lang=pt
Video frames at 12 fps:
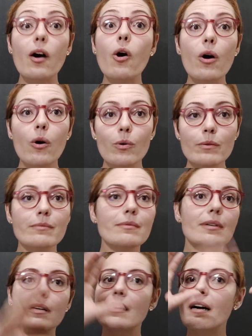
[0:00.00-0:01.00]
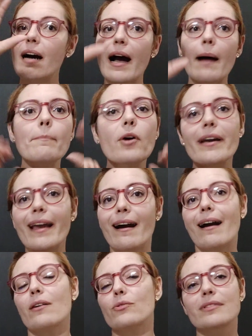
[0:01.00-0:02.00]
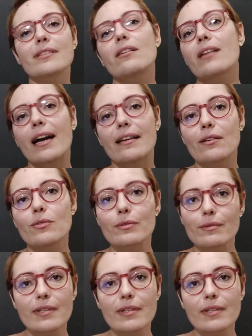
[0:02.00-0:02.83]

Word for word: ou apoiar o celular em algum